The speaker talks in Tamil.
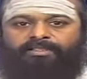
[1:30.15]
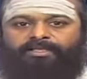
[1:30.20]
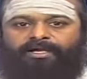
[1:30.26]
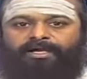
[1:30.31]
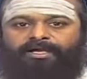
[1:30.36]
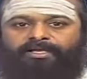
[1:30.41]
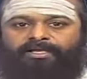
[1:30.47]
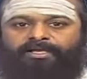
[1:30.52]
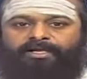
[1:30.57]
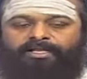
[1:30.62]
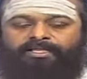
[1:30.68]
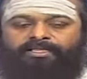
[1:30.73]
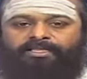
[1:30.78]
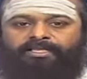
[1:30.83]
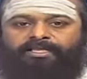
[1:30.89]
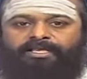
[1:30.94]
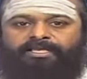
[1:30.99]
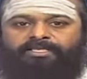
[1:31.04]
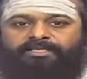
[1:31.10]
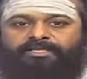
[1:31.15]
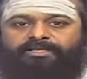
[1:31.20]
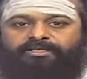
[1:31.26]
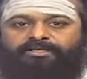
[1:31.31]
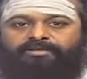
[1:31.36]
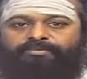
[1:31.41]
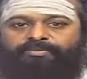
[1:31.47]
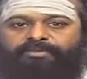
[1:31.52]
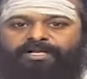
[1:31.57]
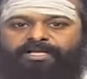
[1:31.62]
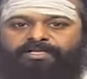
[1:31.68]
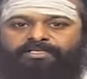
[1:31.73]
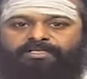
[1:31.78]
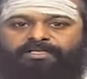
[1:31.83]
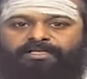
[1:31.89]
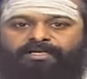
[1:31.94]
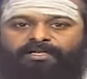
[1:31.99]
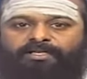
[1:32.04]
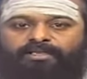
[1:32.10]
தாய் இடத்திலே சற்று
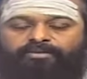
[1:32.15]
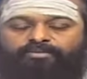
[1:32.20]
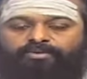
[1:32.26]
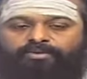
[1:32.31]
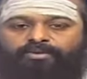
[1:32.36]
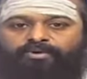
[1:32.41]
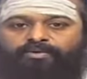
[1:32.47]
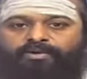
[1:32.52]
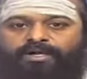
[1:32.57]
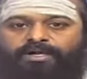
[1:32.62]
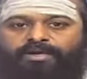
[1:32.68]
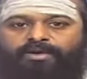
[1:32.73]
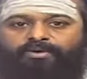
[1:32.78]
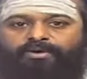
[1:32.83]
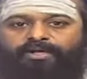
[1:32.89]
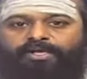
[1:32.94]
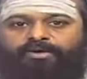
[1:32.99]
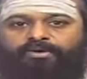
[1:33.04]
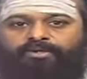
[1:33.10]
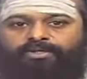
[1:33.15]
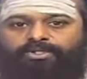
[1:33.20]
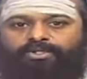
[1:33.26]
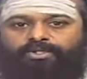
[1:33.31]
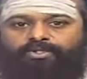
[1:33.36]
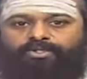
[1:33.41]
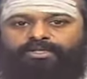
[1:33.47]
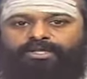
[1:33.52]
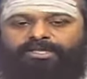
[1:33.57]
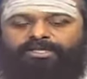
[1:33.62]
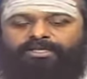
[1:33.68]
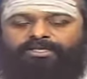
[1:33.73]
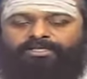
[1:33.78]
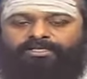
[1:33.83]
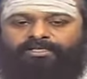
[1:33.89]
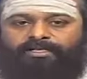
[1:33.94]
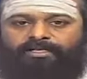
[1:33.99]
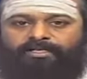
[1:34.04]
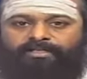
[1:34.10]
பிணக்குகளையும் உருவாக்கக்கூடிய ஒரு சூழ்நிலை
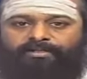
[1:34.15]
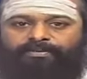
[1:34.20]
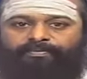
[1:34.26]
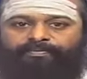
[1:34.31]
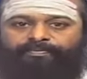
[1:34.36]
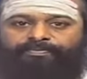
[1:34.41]
இருக்கிறது